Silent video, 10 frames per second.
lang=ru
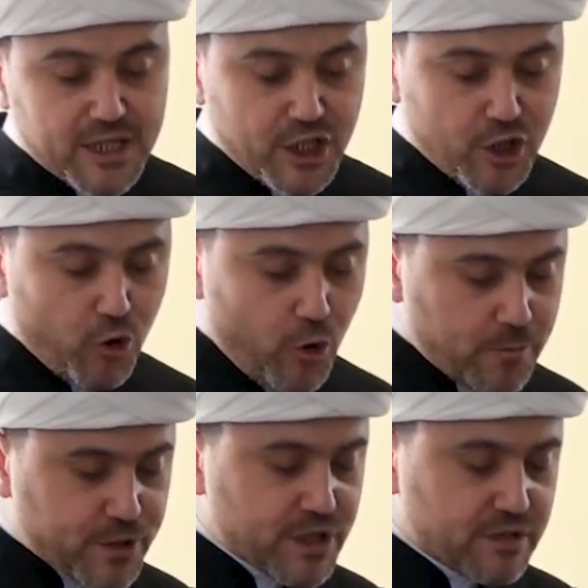Те
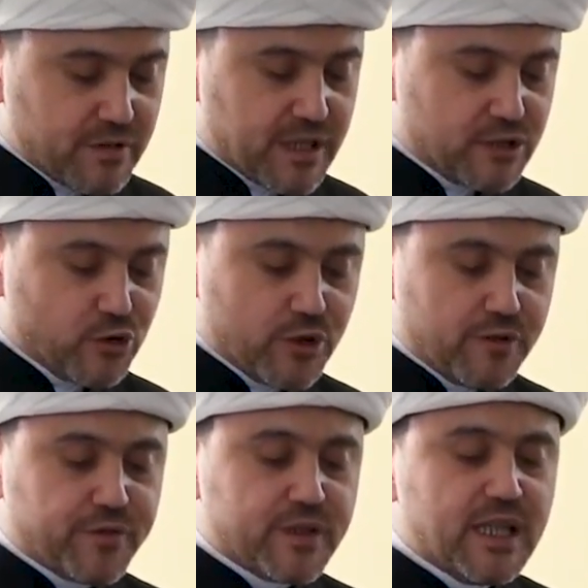общества,
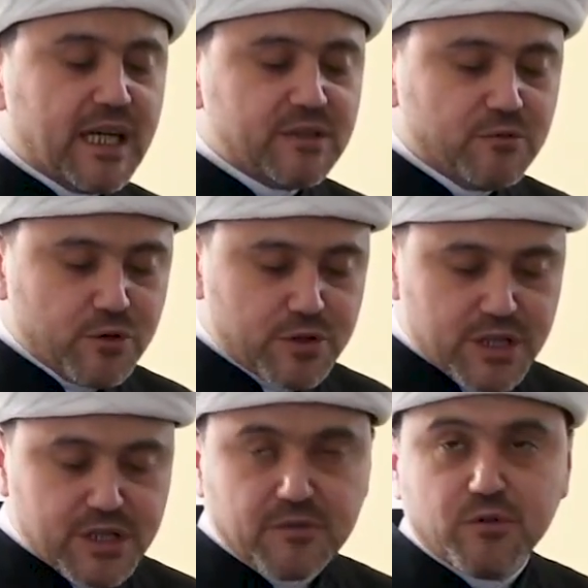которые
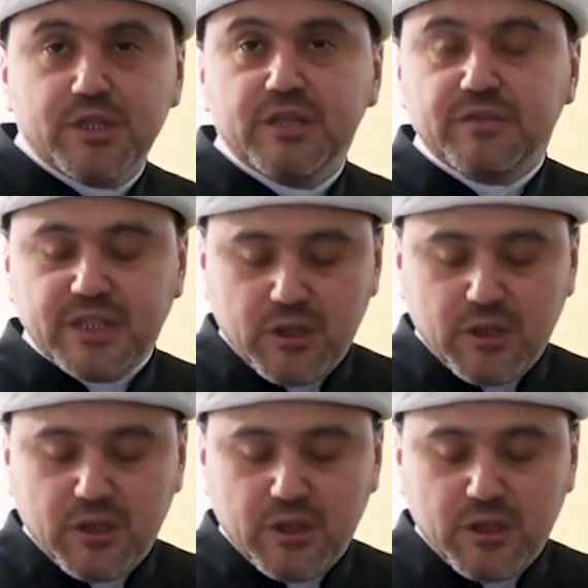вкладываются сегодня в